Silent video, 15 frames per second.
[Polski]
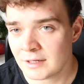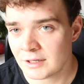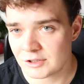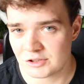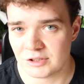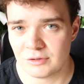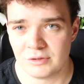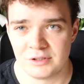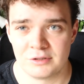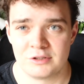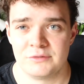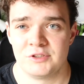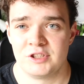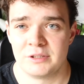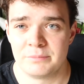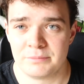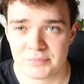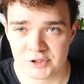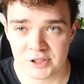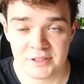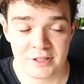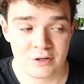szczególnie oczywiście
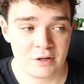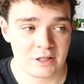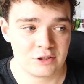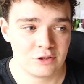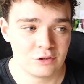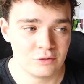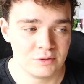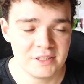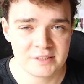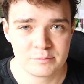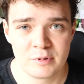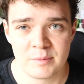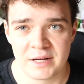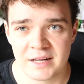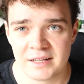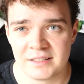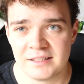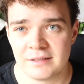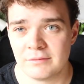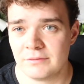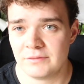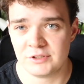przedniego aktonu, jest pomaganie
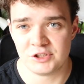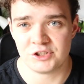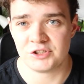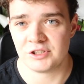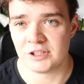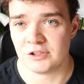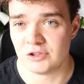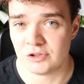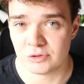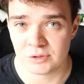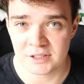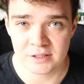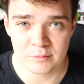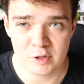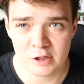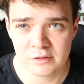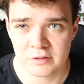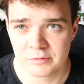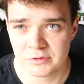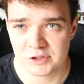nam wyciśnięciu, jakimkolwiek